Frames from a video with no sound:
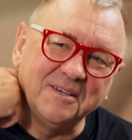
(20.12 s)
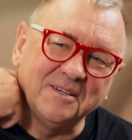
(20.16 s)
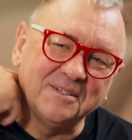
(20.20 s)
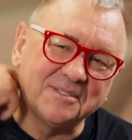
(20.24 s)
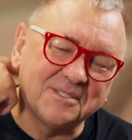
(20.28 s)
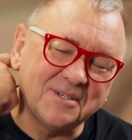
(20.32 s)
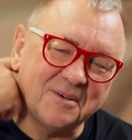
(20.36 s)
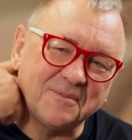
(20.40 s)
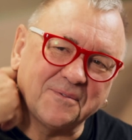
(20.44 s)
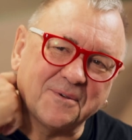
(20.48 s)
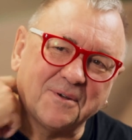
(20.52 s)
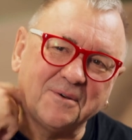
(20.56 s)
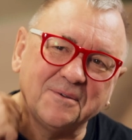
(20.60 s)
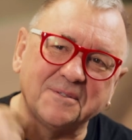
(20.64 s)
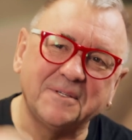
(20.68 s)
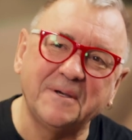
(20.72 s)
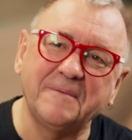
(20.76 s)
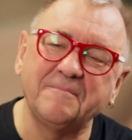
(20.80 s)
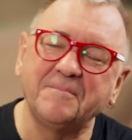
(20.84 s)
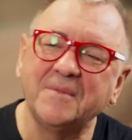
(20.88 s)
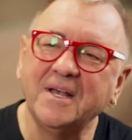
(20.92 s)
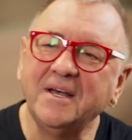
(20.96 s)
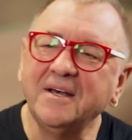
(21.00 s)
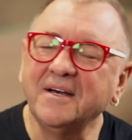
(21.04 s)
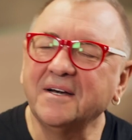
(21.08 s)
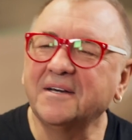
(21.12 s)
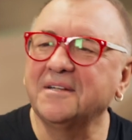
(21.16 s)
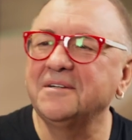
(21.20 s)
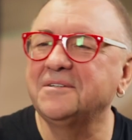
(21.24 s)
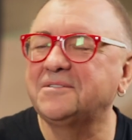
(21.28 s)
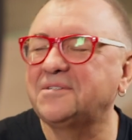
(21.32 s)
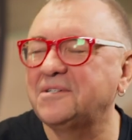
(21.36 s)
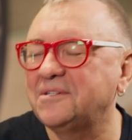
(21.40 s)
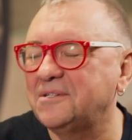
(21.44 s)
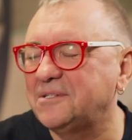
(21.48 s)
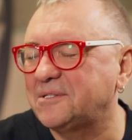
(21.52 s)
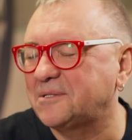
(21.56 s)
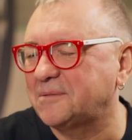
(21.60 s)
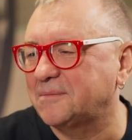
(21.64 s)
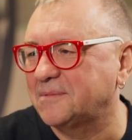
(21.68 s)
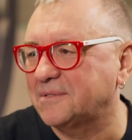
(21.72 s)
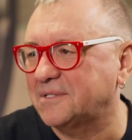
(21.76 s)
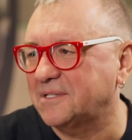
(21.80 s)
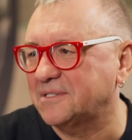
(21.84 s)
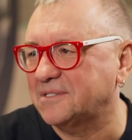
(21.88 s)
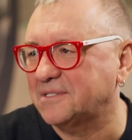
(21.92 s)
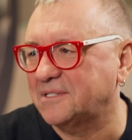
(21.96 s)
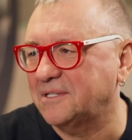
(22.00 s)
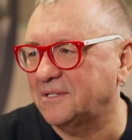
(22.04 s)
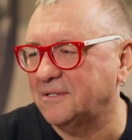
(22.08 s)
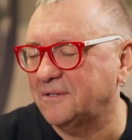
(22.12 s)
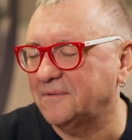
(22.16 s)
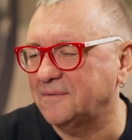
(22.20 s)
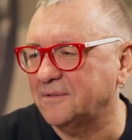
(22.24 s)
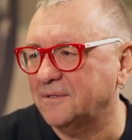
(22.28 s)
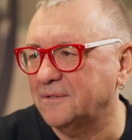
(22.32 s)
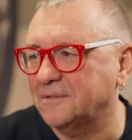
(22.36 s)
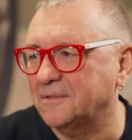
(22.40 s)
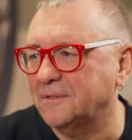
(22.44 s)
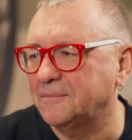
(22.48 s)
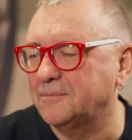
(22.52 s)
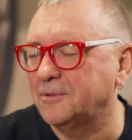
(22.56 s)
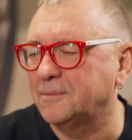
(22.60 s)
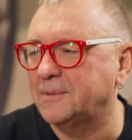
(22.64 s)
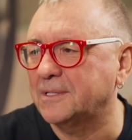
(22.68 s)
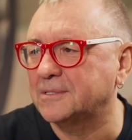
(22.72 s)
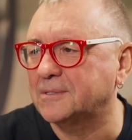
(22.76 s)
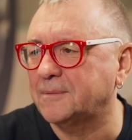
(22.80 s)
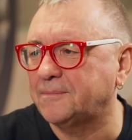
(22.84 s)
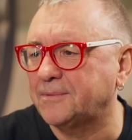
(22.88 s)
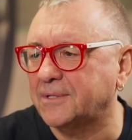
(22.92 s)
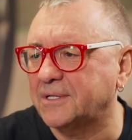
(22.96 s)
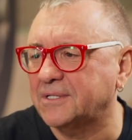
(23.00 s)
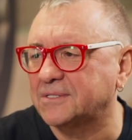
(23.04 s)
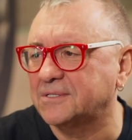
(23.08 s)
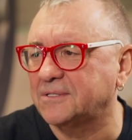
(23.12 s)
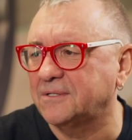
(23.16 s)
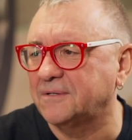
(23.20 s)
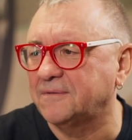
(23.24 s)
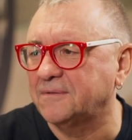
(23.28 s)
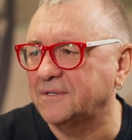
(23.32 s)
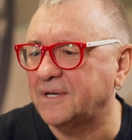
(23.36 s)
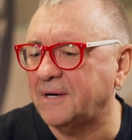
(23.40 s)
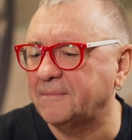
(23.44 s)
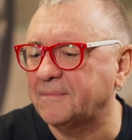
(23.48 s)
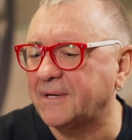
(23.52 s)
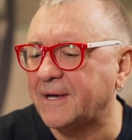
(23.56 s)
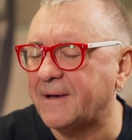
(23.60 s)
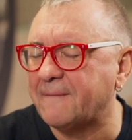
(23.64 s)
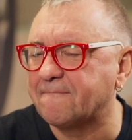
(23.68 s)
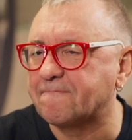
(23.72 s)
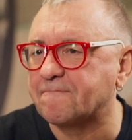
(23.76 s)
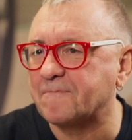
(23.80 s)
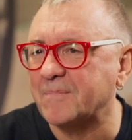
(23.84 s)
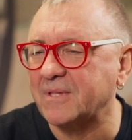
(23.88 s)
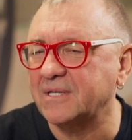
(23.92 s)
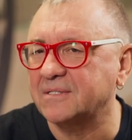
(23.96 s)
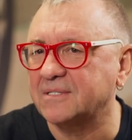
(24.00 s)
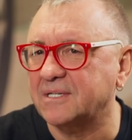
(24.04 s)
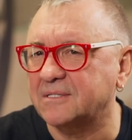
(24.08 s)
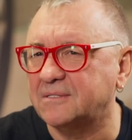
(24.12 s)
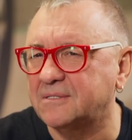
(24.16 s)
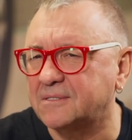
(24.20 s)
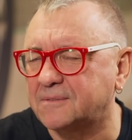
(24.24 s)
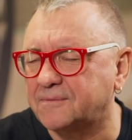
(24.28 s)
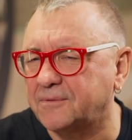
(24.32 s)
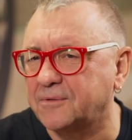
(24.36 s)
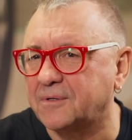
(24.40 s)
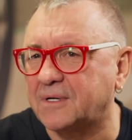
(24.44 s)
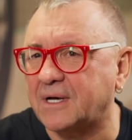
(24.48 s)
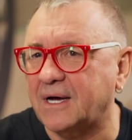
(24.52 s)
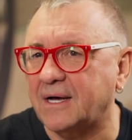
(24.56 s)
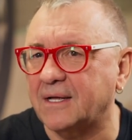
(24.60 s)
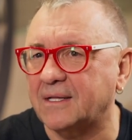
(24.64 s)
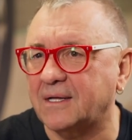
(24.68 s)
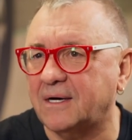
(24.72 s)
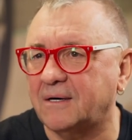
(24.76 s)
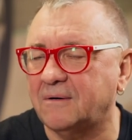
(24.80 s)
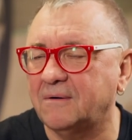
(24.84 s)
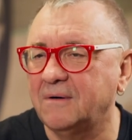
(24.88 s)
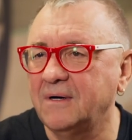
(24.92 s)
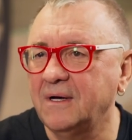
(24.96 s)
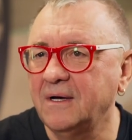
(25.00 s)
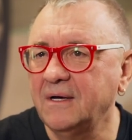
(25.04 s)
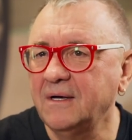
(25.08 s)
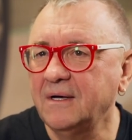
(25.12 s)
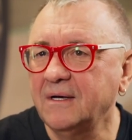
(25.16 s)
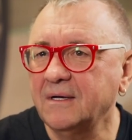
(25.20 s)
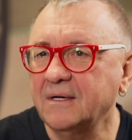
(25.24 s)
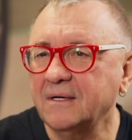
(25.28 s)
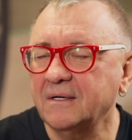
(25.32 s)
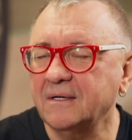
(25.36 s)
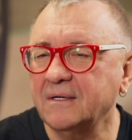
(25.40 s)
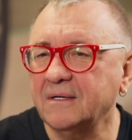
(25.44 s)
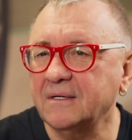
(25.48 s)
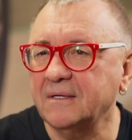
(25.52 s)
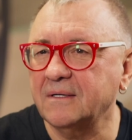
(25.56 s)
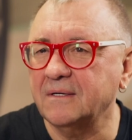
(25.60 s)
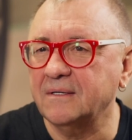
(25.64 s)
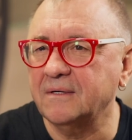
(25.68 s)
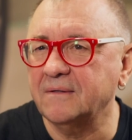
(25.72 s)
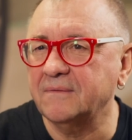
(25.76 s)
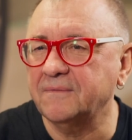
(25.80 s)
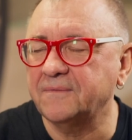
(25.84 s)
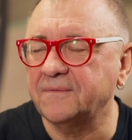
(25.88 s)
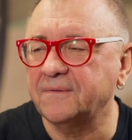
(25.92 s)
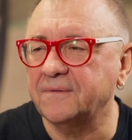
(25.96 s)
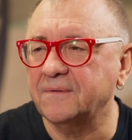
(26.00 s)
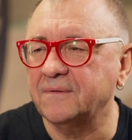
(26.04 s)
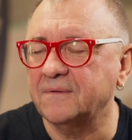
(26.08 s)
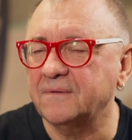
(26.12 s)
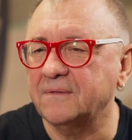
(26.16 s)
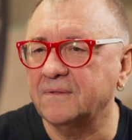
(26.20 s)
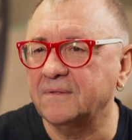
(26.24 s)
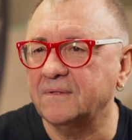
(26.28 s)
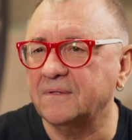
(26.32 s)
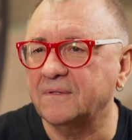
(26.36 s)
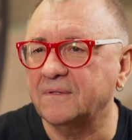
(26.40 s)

I z offroadem kręciliśmy też ten offroad. On no, był bardzo pokazowy. Ja miałem taki swój kanał w